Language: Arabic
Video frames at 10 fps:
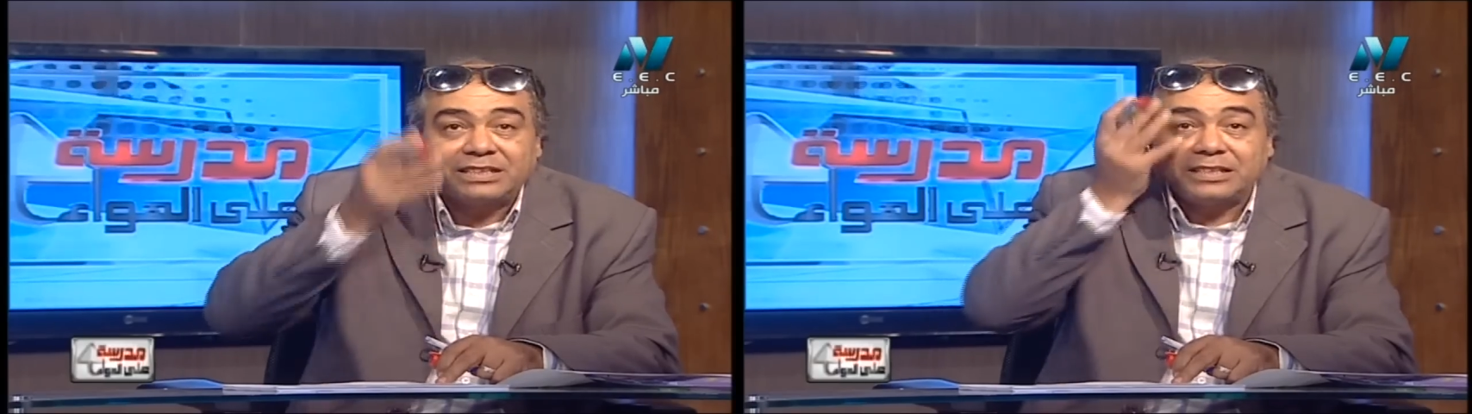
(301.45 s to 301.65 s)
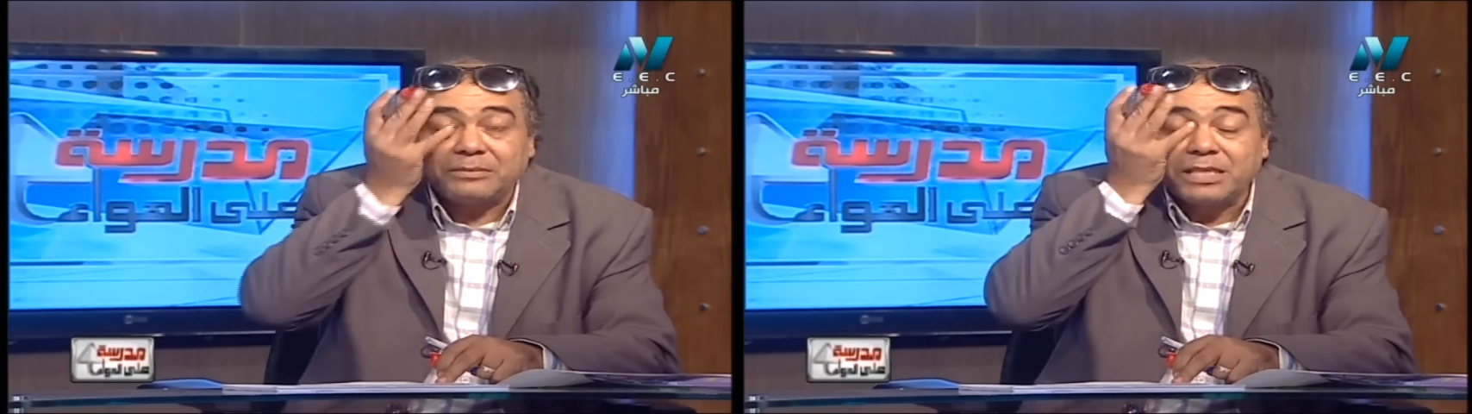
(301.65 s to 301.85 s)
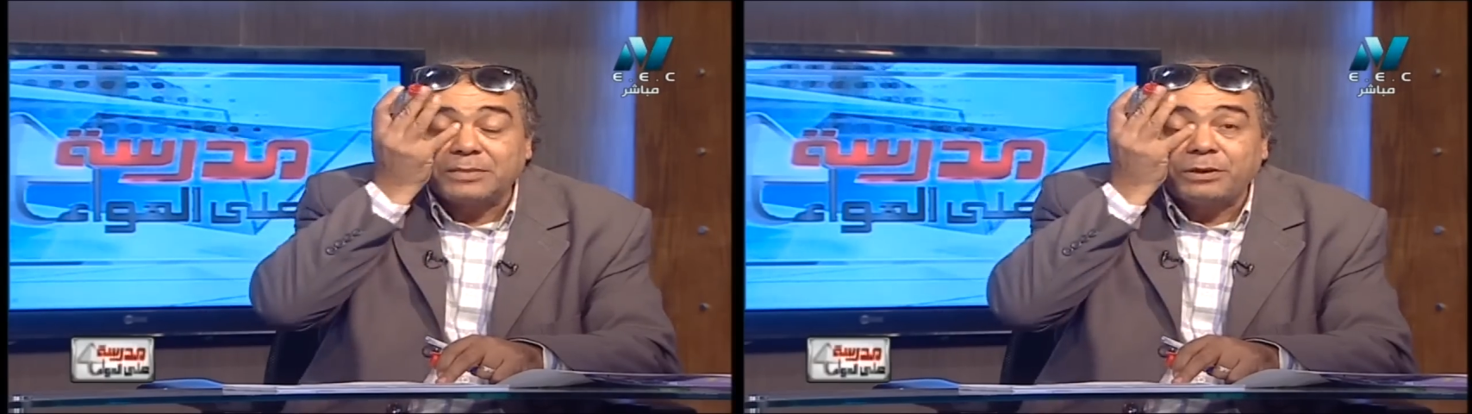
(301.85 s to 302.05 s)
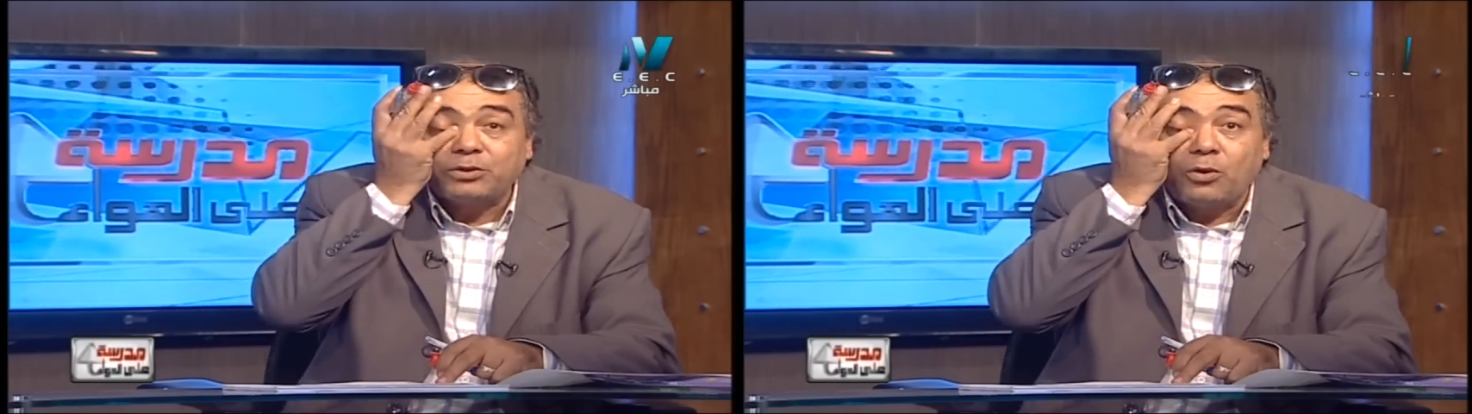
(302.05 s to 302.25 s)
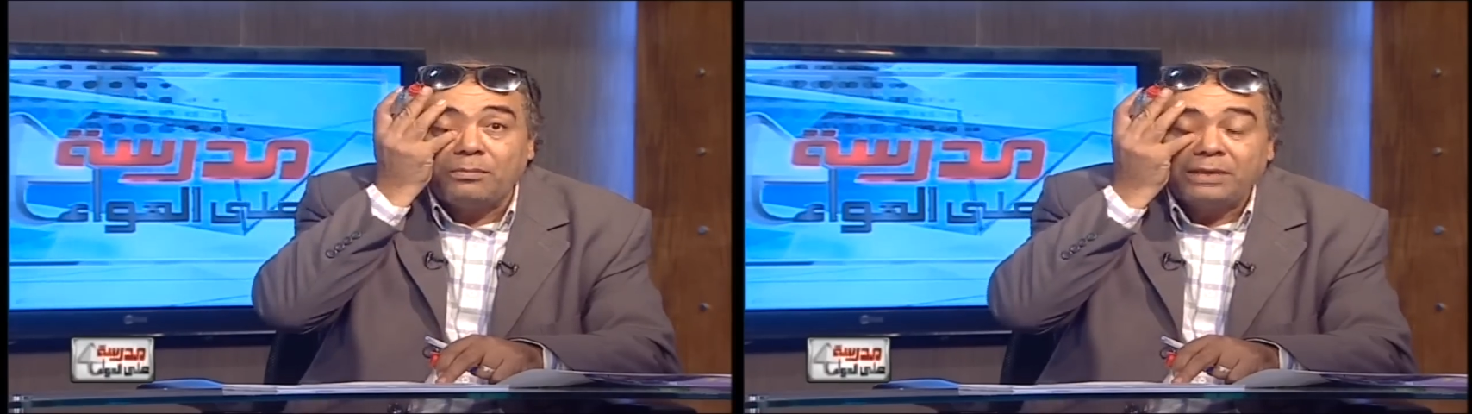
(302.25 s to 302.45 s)
ج
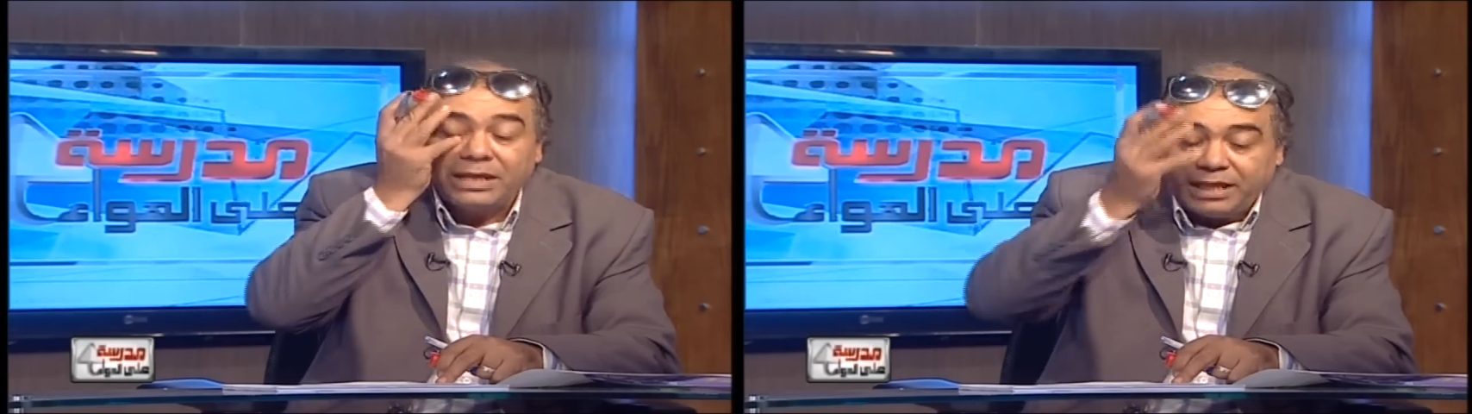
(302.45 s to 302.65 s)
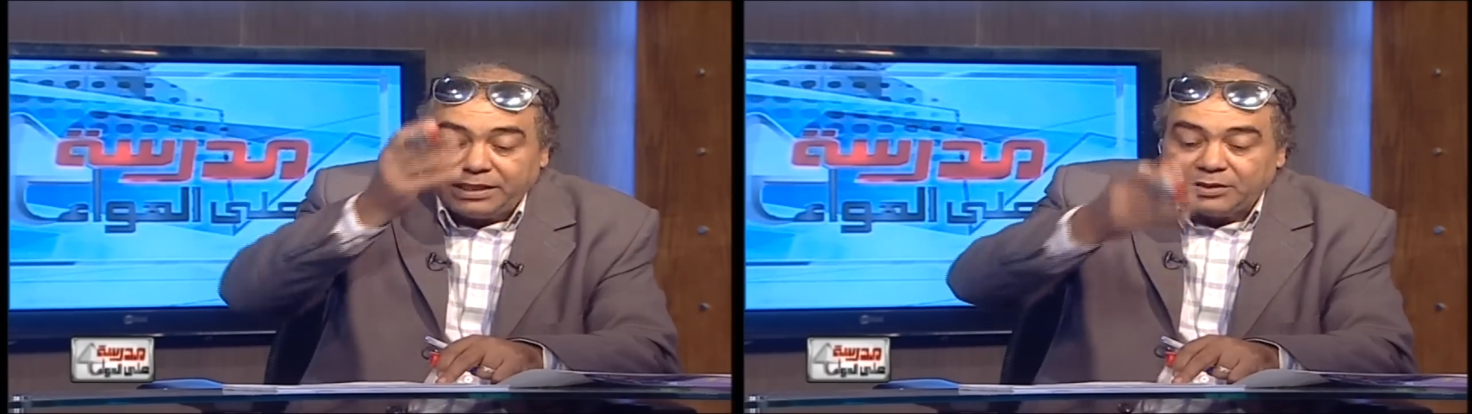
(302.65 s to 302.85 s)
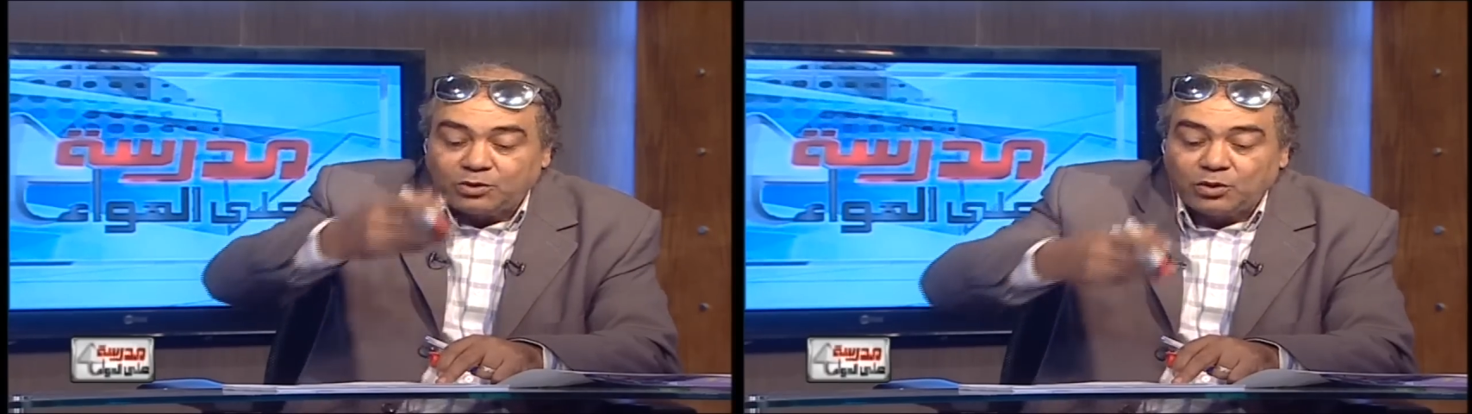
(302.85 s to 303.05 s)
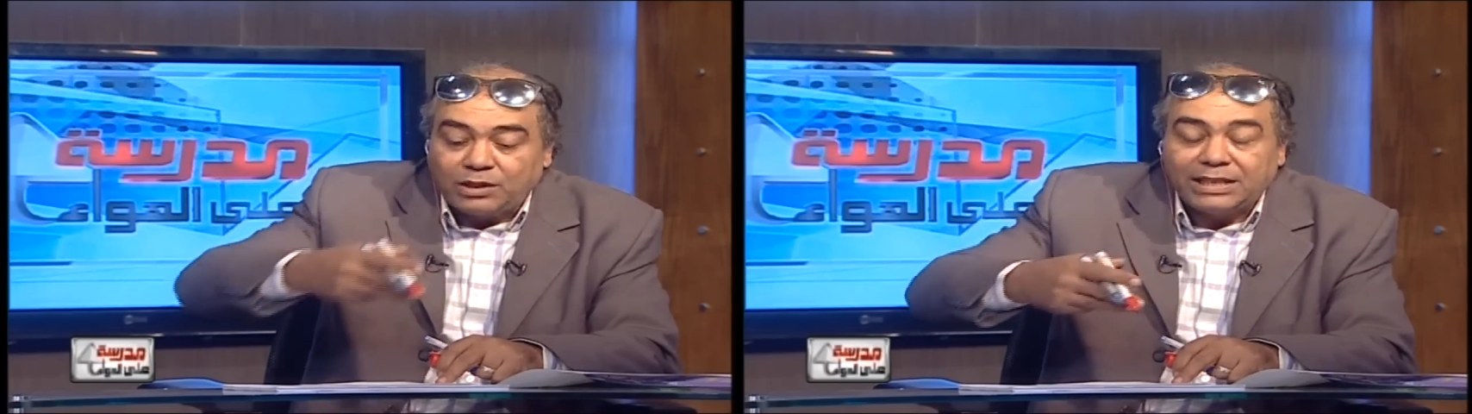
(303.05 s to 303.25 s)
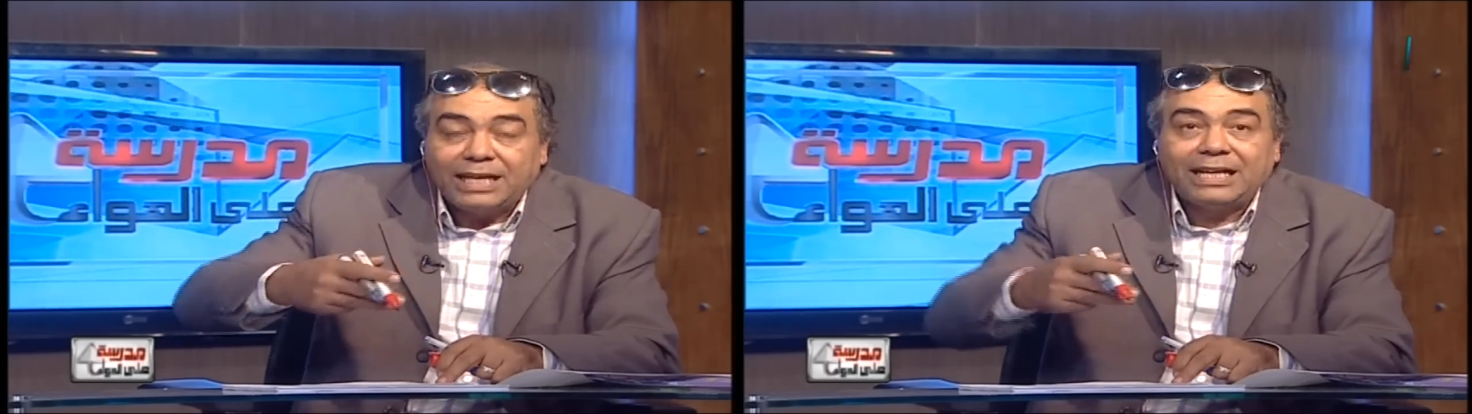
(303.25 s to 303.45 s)
اثبتهم إن دول